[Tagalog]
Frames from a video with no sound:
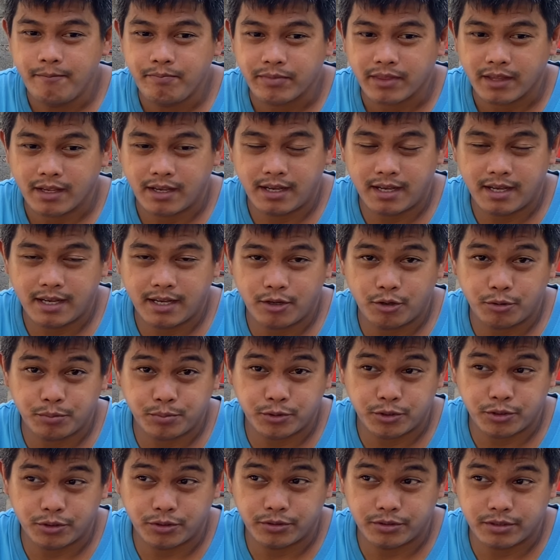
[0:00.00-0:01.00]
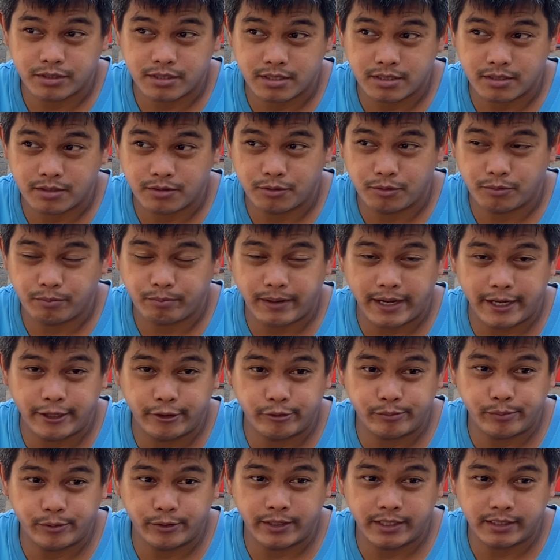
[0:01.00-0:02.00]
uh, options kung
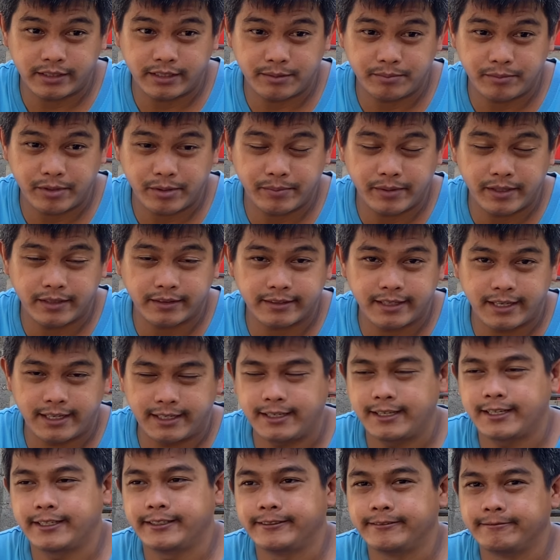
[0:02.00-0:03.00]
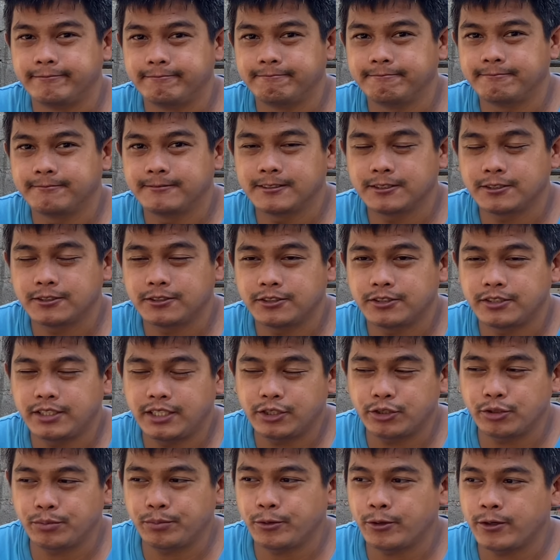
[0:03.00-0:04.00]
paano po natin may benta agad. So,
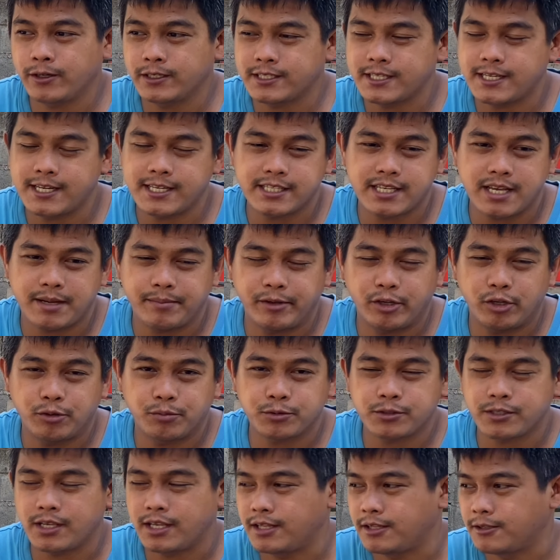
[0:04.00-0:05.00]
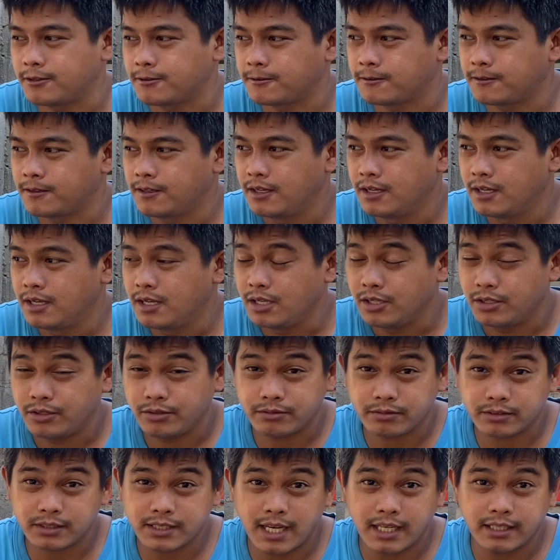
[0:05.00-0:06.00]
ito po ang sinasabi ko po sa inyo.
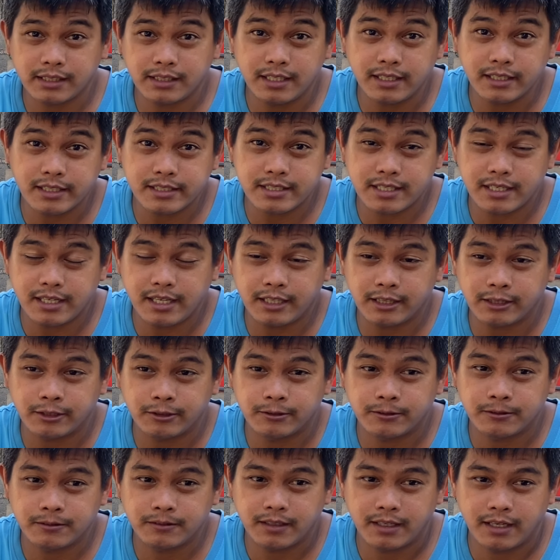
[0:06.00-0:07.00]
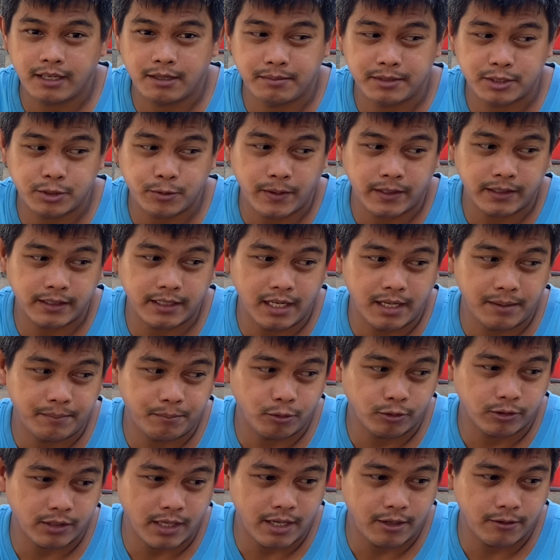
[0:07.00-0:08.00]
Hmm, sa atin kasi dito, uh, maswerte lang
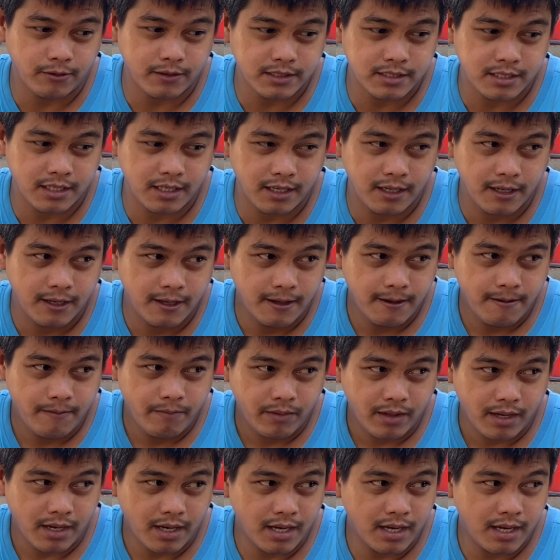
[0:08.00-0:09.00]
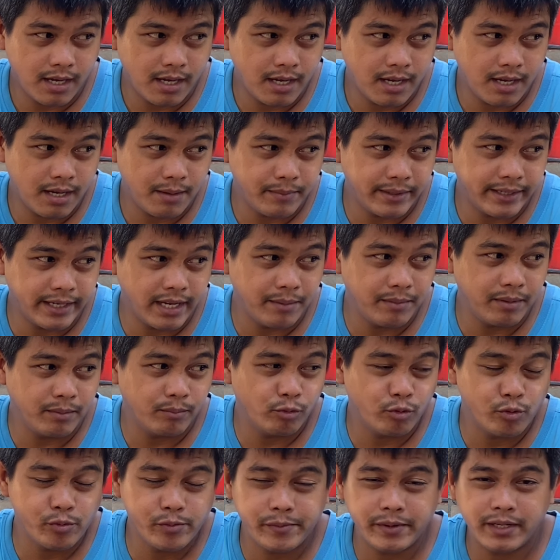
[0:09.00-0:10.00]
po tayo kasi uh,
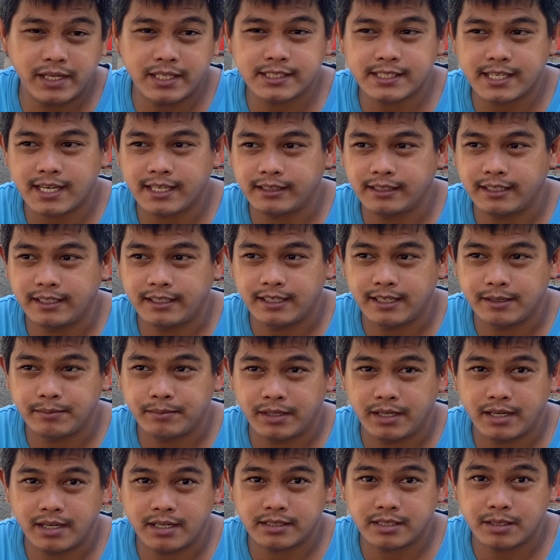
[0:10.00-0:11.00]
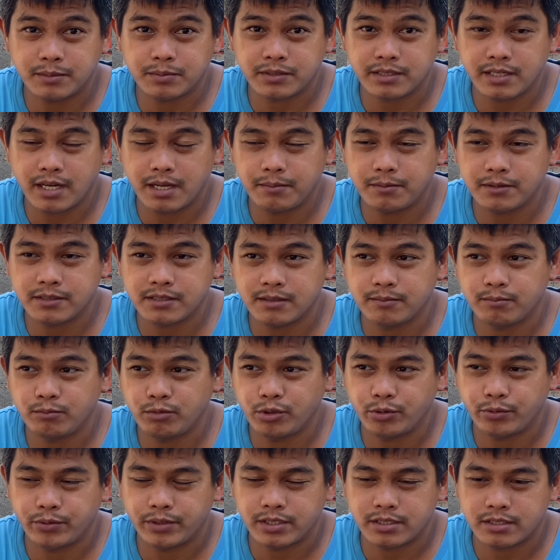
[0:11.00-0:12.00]
madaming bumibili sa atin na mga subscribers and
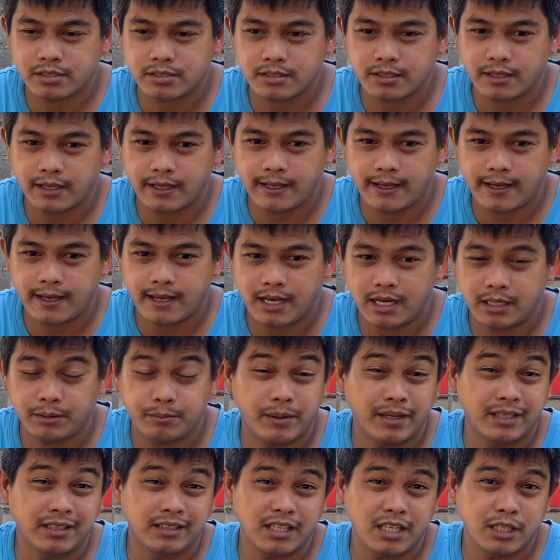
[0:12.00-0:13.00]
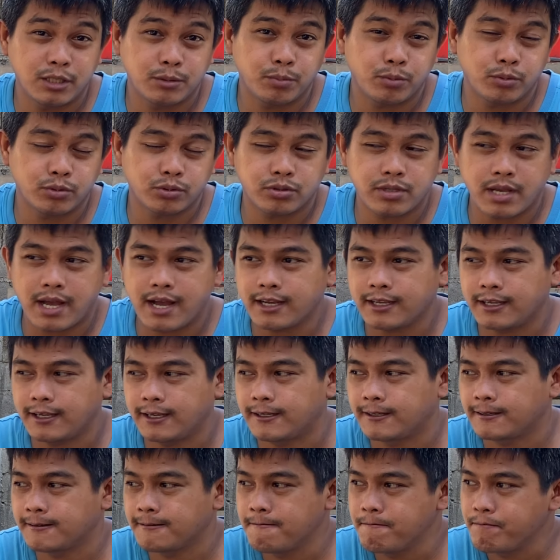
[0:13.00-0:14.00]
viewers. Kaya advantage po sa
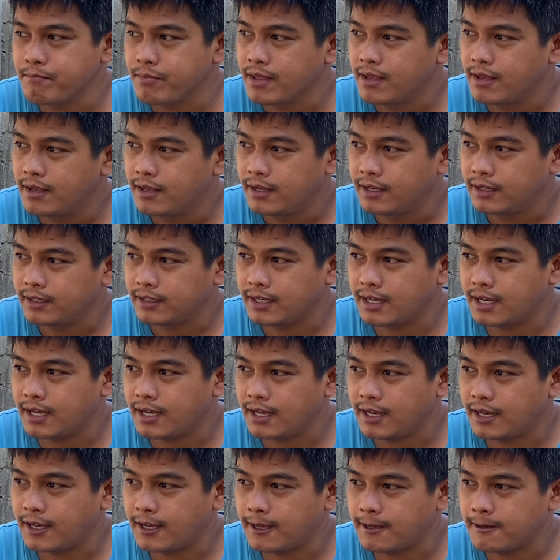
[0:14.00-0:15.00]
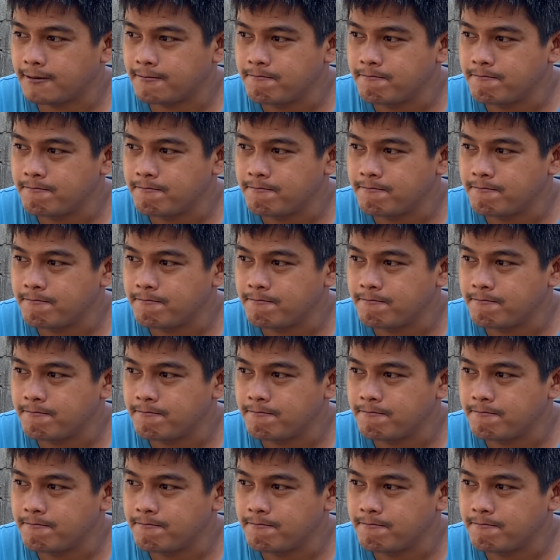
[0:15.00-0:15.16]
akin na